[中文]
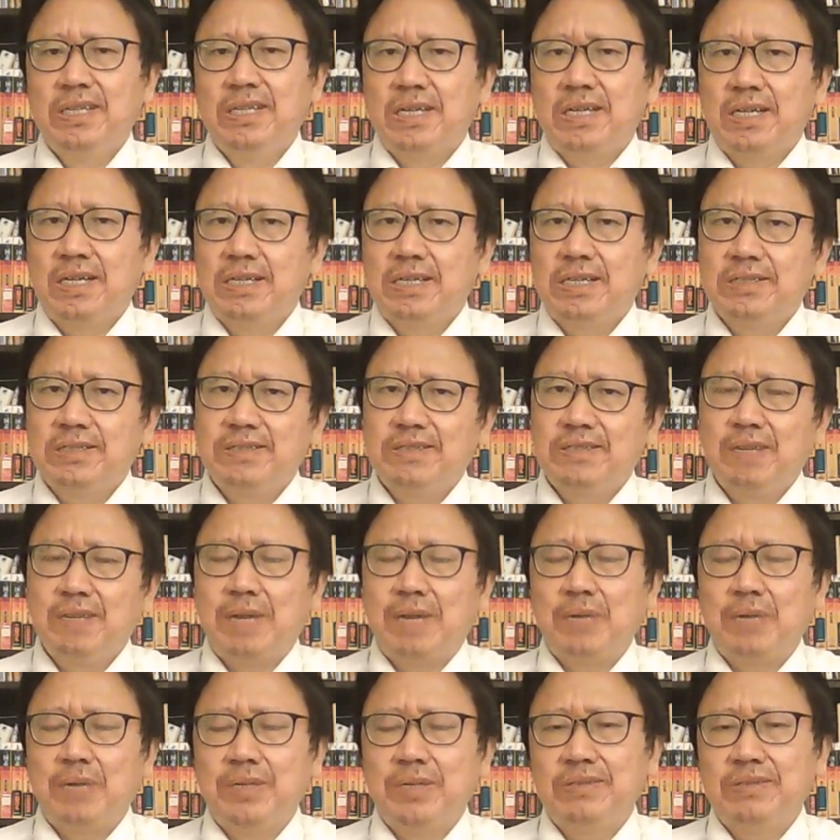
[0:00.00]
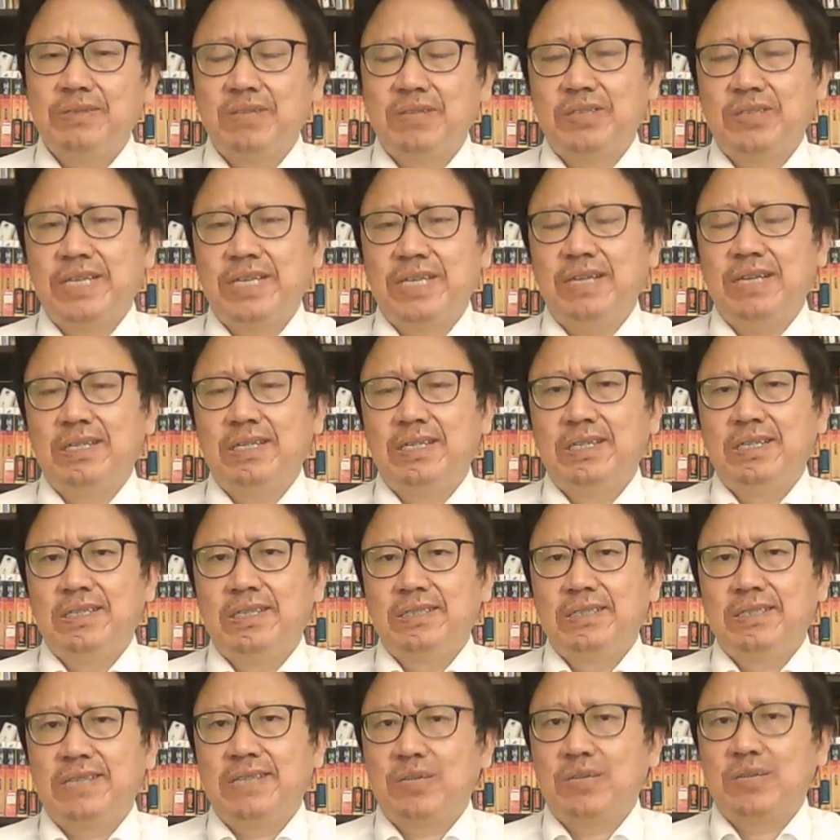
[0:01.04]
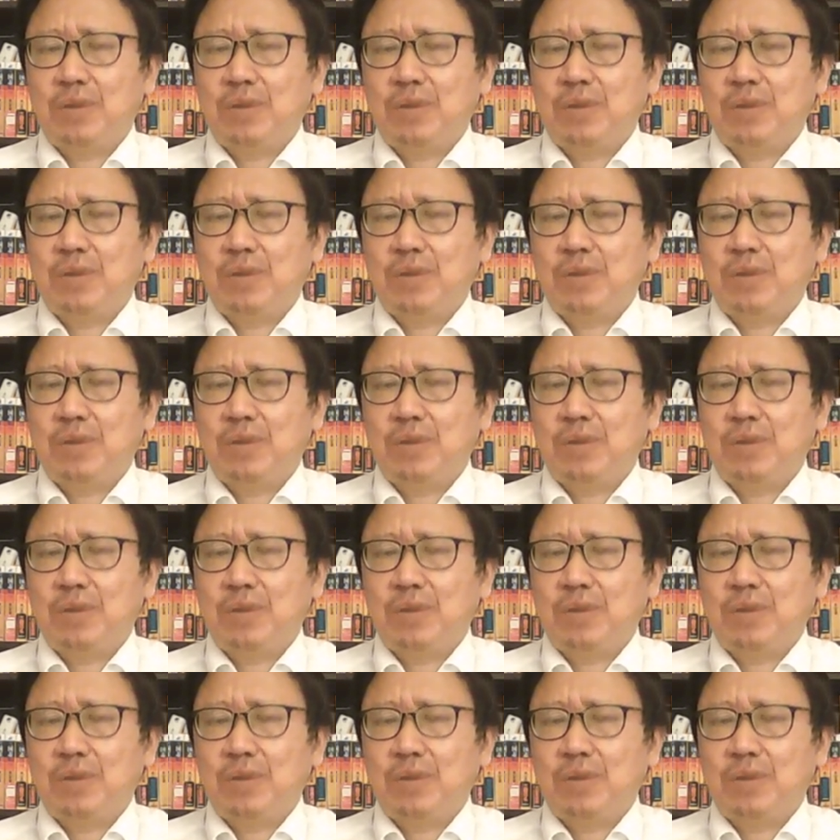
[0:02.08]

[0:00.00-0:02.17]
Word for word: 而这个马云早先在川